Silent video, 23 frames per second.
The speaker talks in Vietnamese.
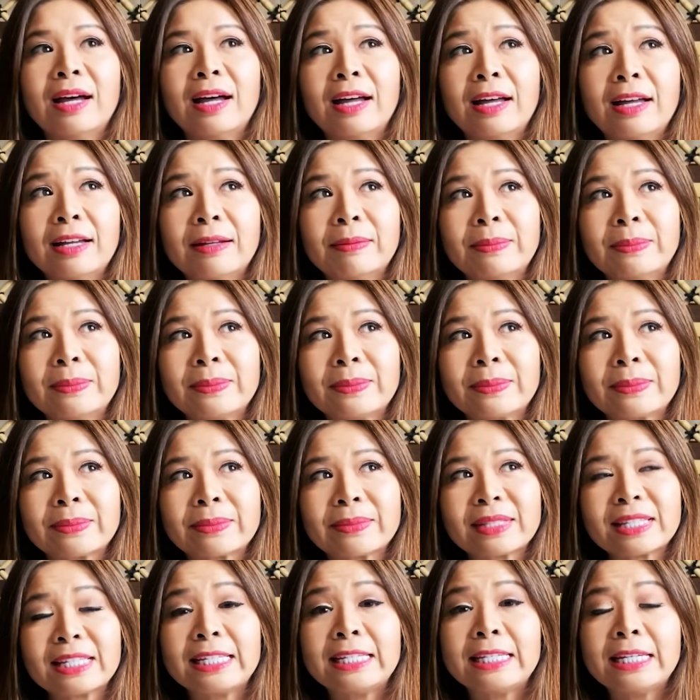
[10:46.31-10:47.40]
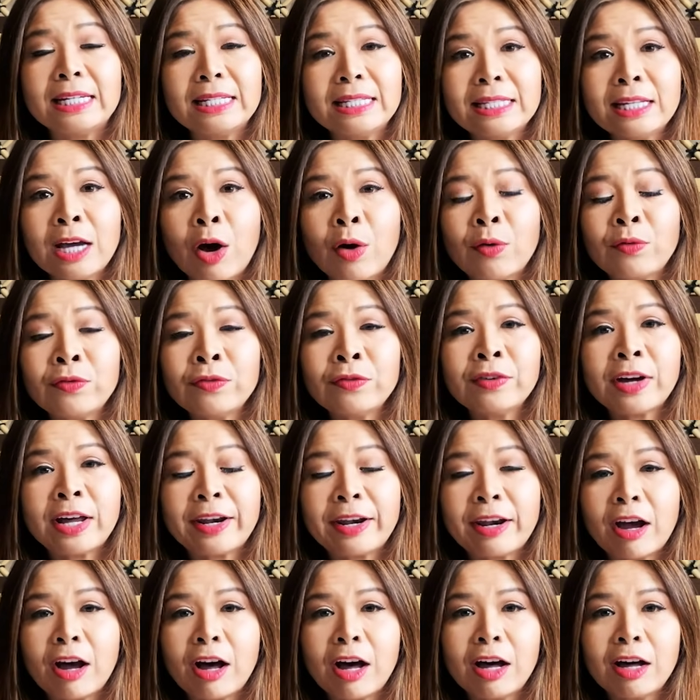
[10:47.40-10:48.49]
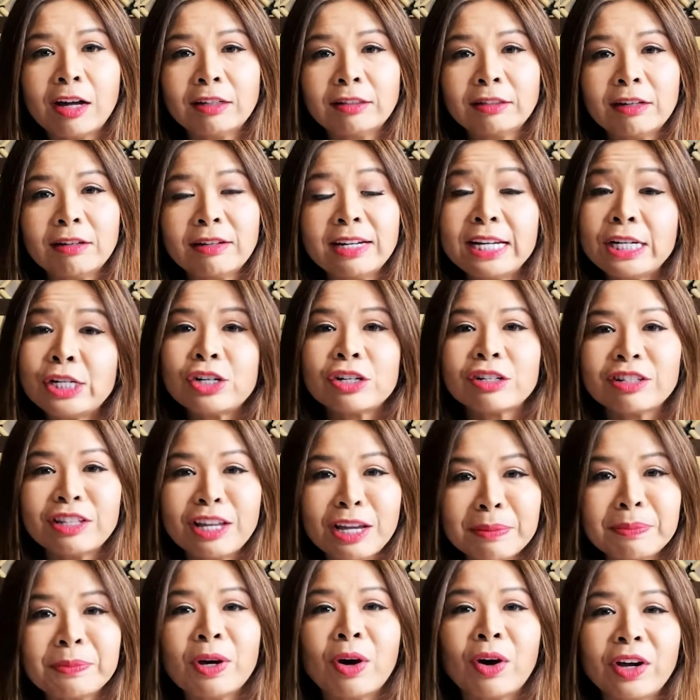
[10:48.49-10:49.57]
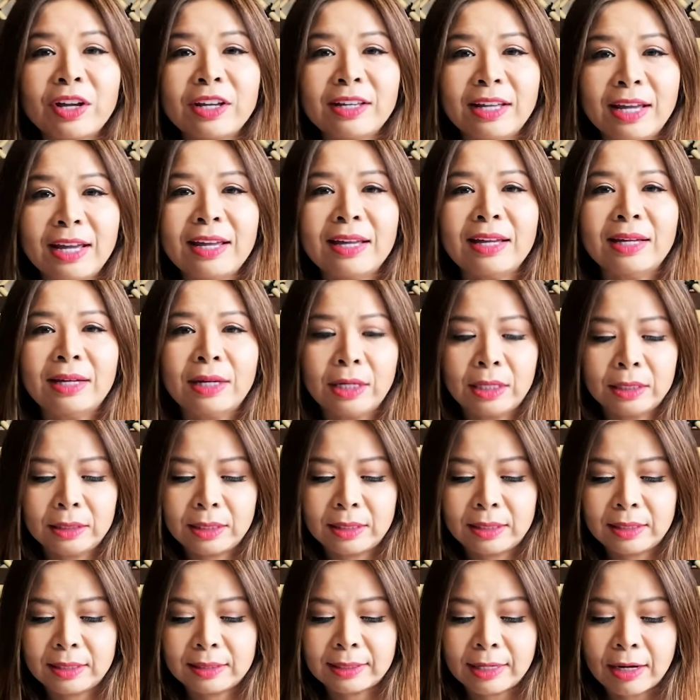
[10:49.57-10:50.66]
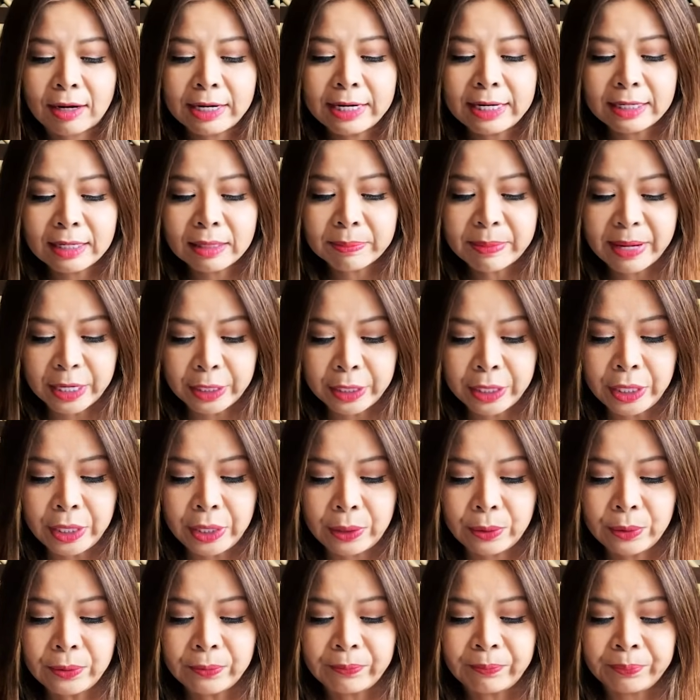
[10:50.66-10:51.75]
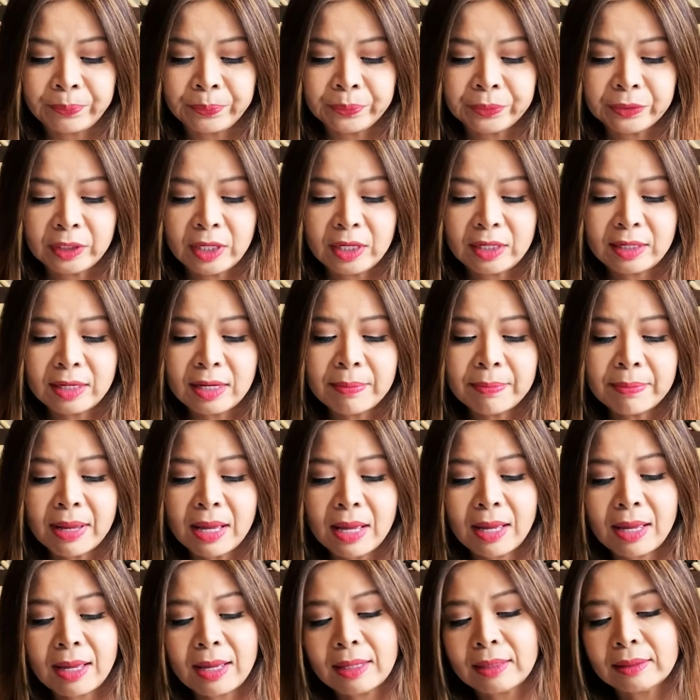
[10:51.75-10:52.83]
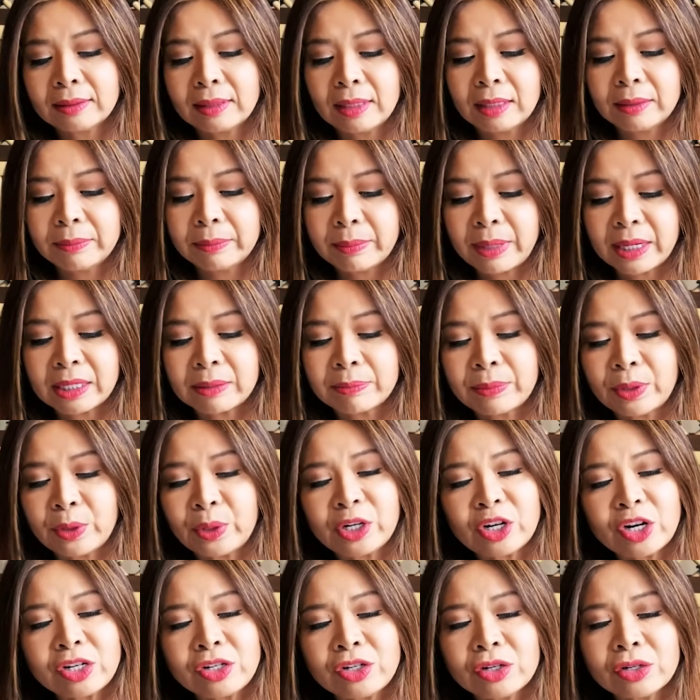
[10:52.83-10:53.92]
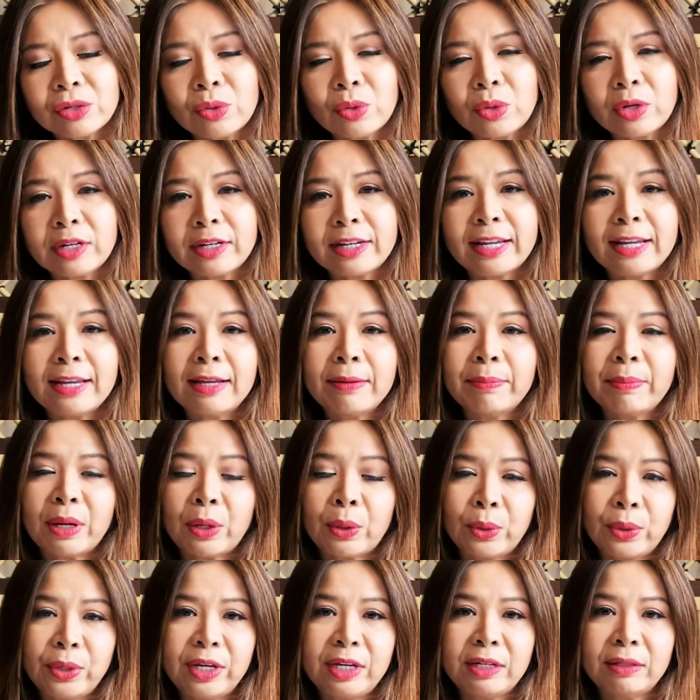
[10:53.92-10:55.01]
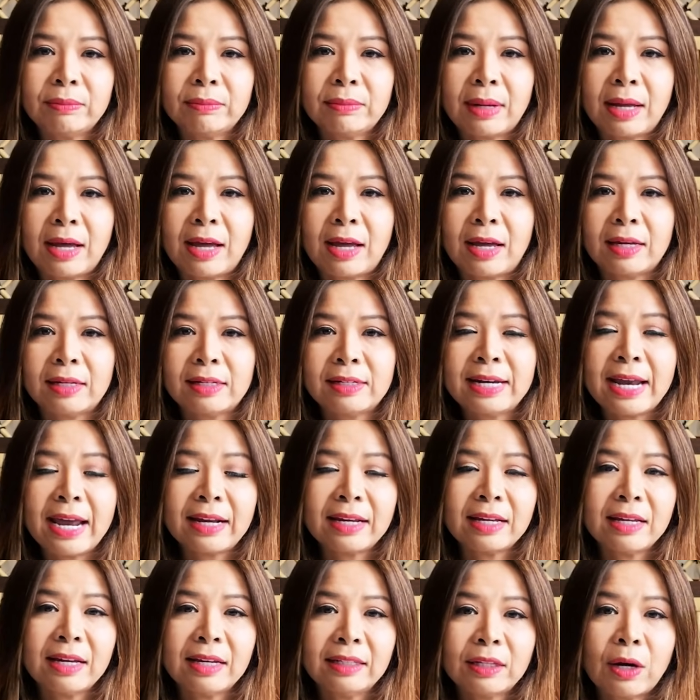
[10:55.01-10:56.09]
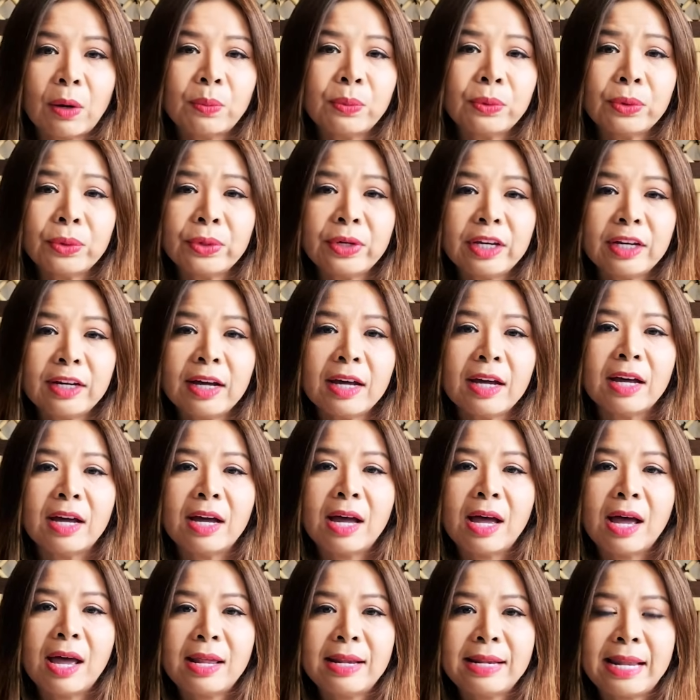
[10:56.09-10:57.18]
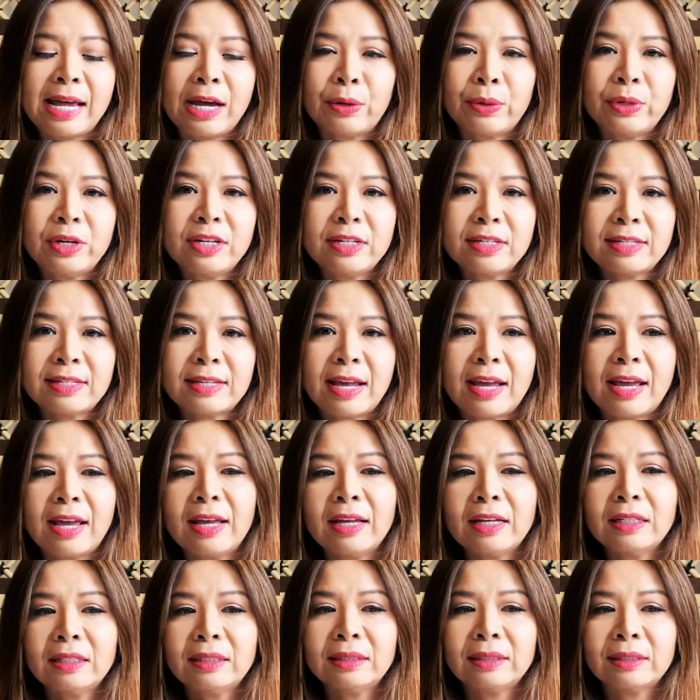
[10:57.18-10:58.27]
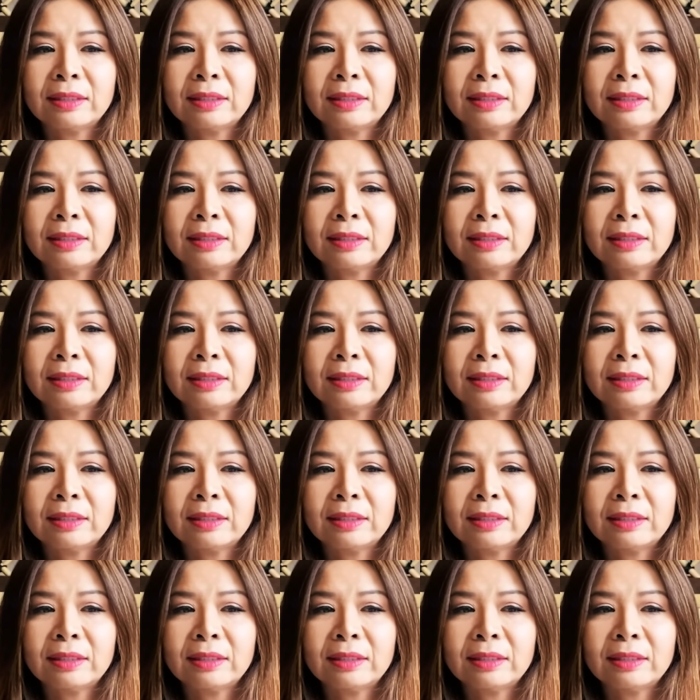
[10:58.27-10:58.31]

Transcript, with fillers: uh, chính thống và nó nó đi trực tiếp thôi ha. Cho nên nói để các bạn hiểu. Thì khi mà mà, mà Uyên nói trước luôn, khi mà Uyên mà ra cái hệ thống của Uyên á, là Uyên sẽ